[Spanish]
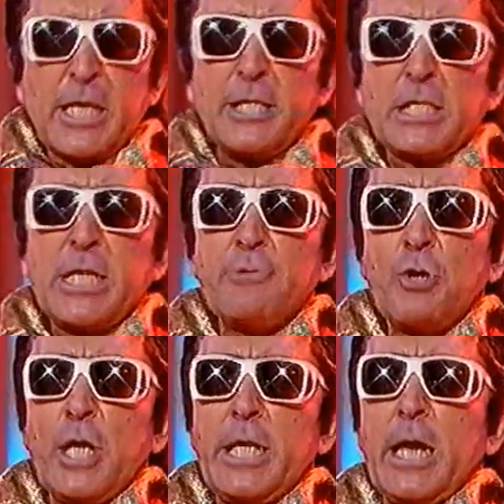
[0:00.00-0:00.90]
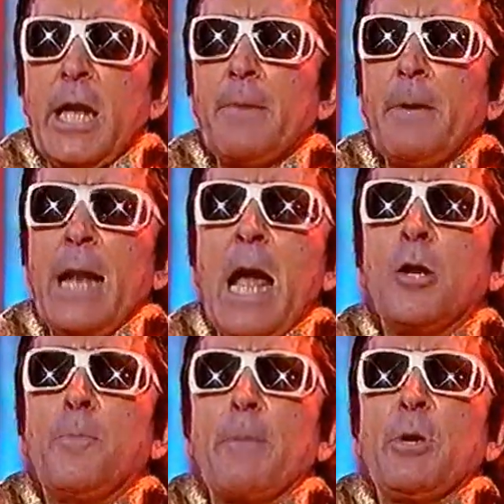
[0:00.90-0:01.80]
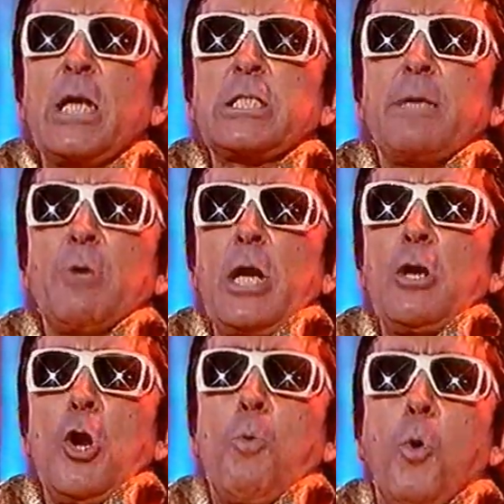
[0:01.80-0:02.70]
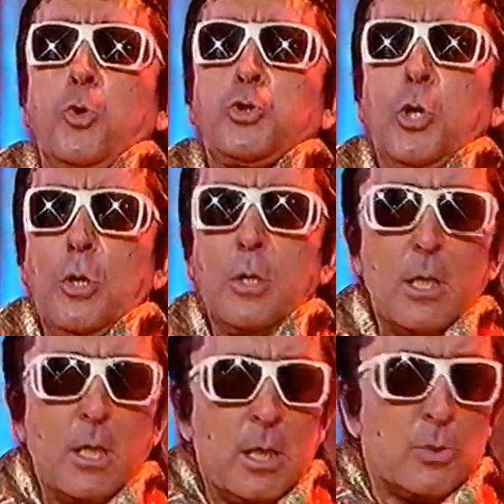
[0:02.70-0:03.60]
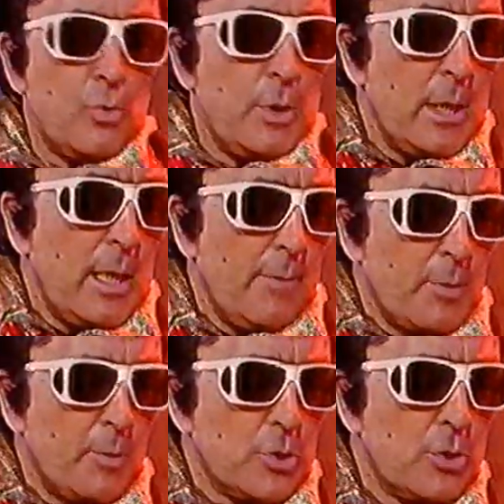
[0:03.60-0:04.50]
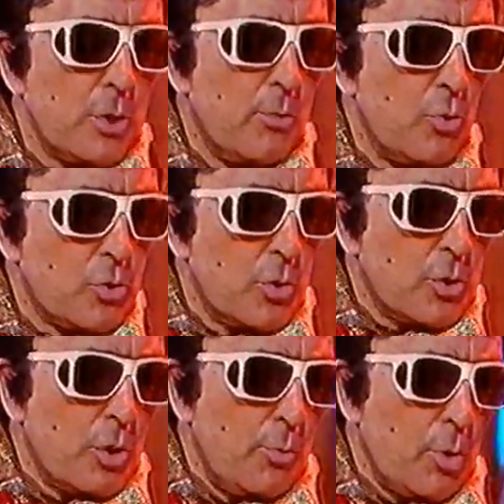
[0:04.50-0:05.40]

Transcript: estáis deseando que llegue el verano para ponerse moreno los bustos. ...tu niña, a propósito de gusto, no te lo